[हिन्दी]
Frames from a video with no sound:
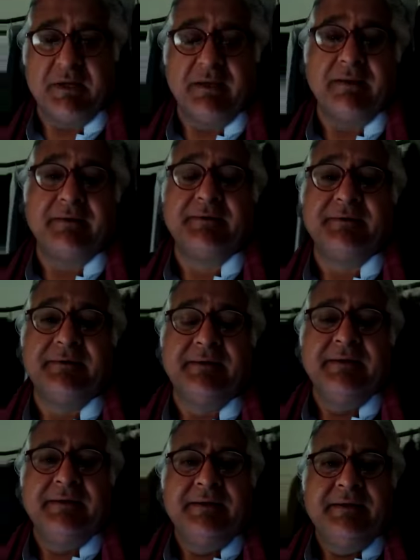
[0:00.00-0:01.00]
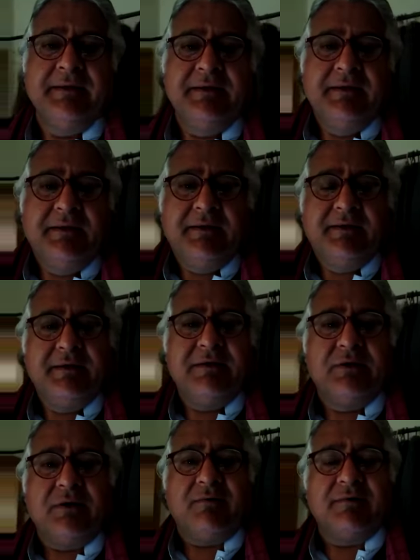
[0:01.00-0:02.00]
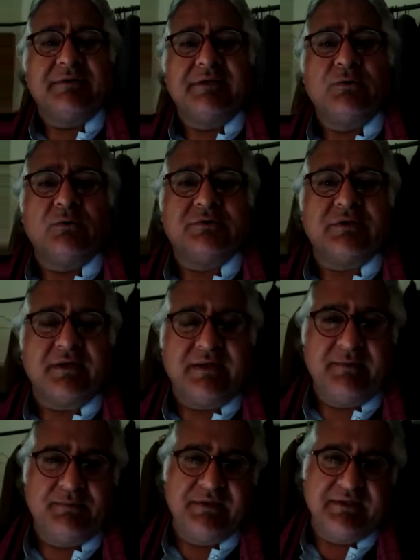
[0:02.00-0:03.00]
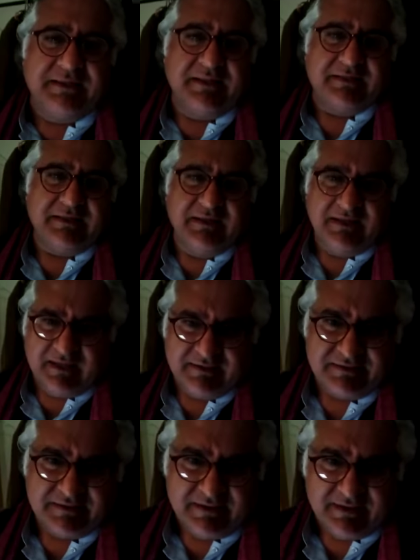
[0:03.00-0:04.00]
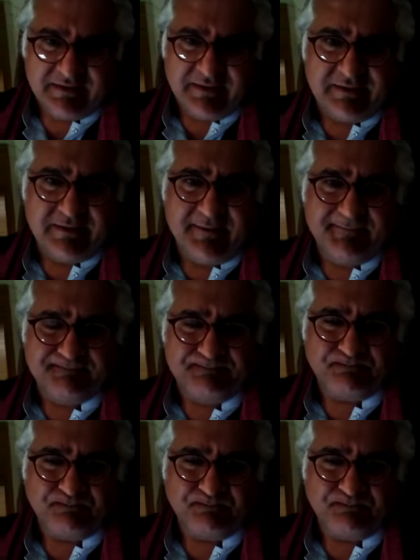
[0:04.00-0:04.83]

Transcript: की मालिक इन खातन को तरगीब दी जाती है लालच दिया जाता है